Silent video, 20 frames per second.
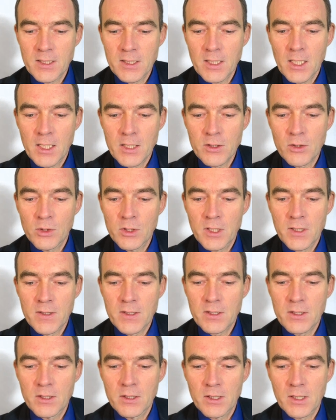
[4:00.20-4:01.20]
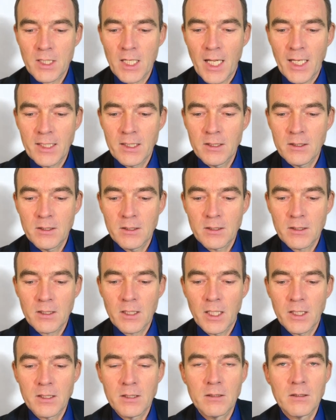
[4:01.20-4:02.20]
Genau, nächstes Jahr soll
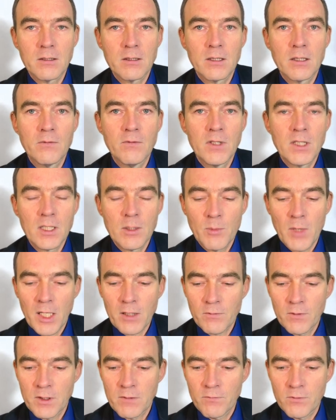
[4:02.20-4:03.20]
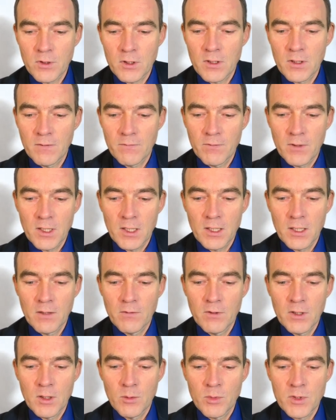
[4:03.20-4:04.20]
jetzt äh, kein, kein Gewinn
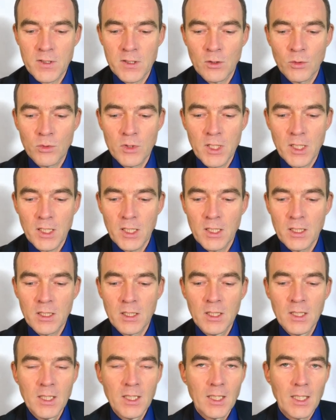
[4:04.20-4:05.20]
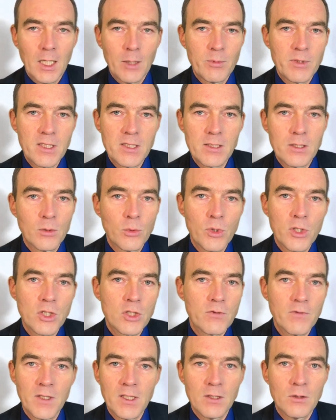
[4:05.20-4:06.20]
gemacht werden, die, wenn die Gewinne ein bisschen runtergehen.
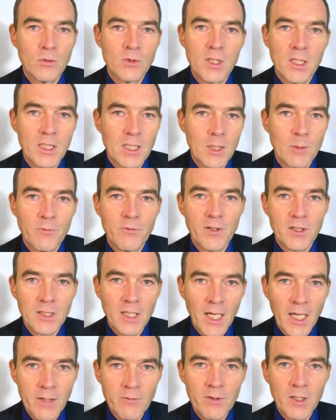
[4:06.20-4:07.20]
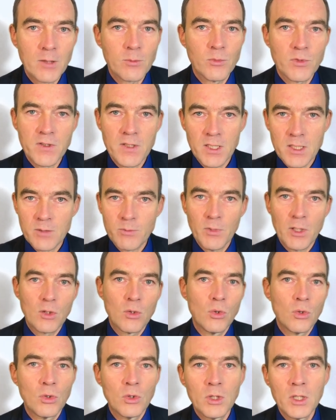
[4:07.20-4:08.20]
Aber das ist logisch, wenn ein Unternehmen
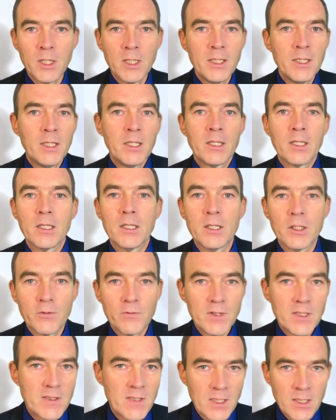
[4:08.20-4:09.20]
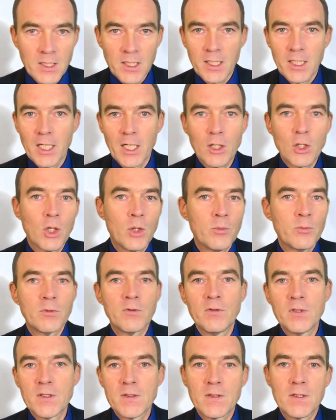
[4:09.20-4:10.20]
verdreifacht, muss erst mal gucken, äh,
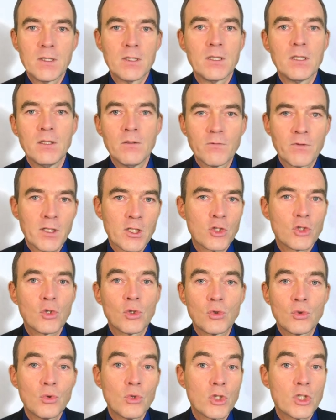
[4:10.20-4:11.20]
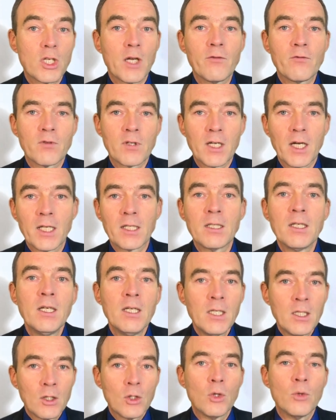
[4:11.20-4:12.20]
wie es hinterherkommt, wie sie die
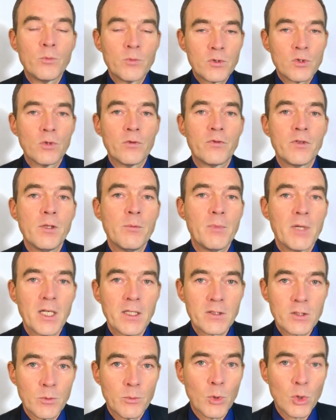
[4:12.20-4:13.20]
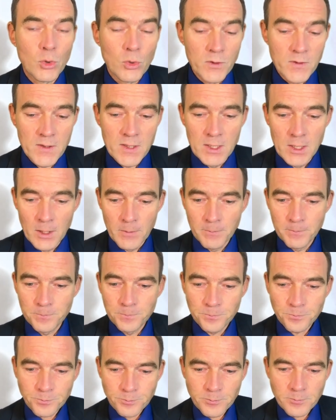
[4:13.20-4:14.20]
Infrastruktur schaffen kann, um so viel mehr
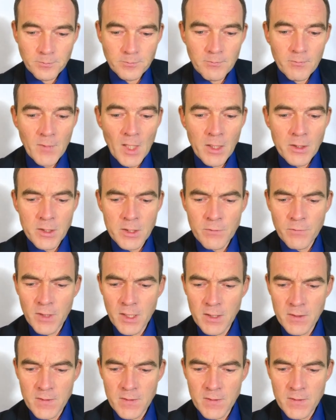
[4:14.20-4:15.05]
zu produzieren.